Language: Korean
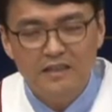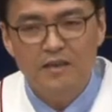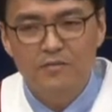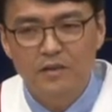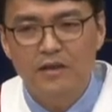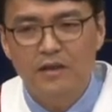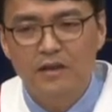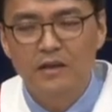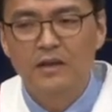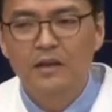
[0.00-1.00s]
때문에
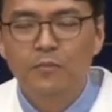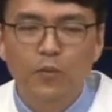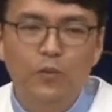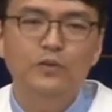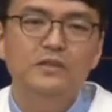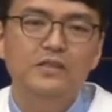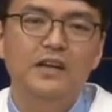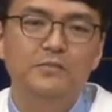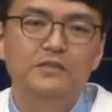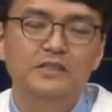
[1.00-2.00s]
모든
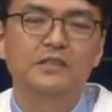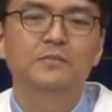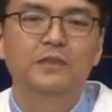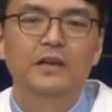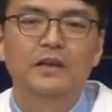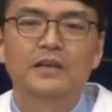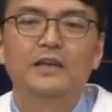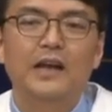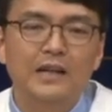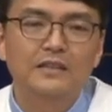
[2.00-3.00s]
사람은 지금 이
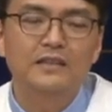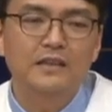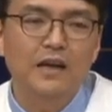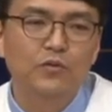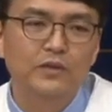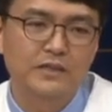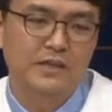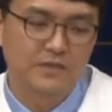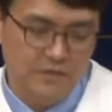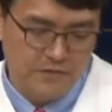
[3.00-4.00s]
갈등 가운데
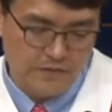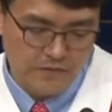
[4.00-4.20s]
사는 거죠.